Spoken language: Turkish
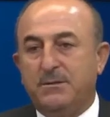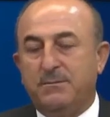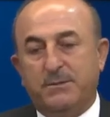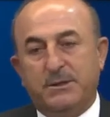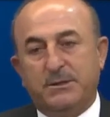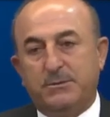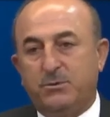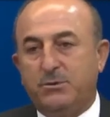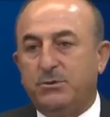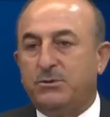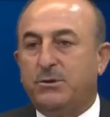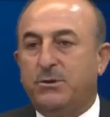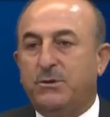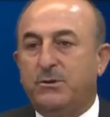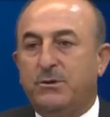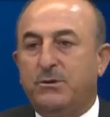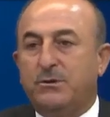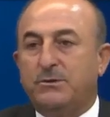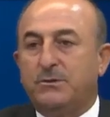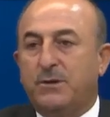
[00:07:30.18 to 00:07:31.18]
Biz bunu
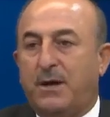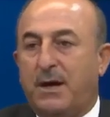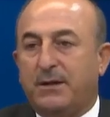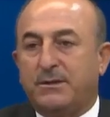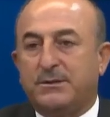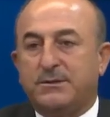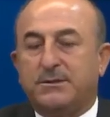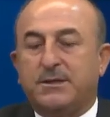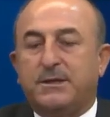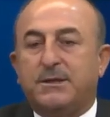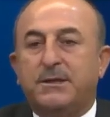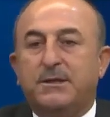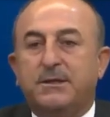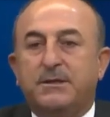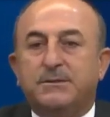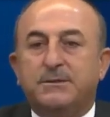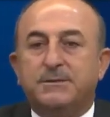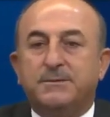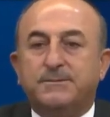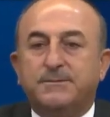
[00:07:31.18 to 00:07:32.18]
söylüyoruz. Haksız da
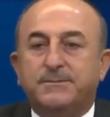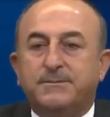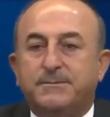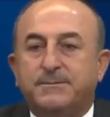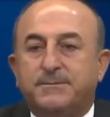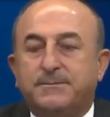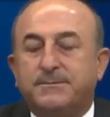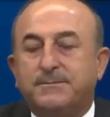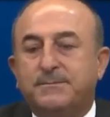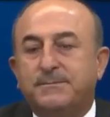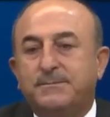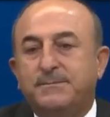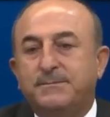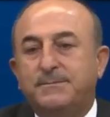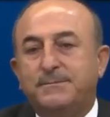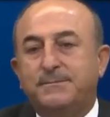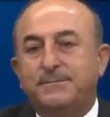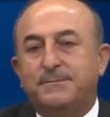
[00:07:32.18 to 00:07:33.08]
değiliz. Siz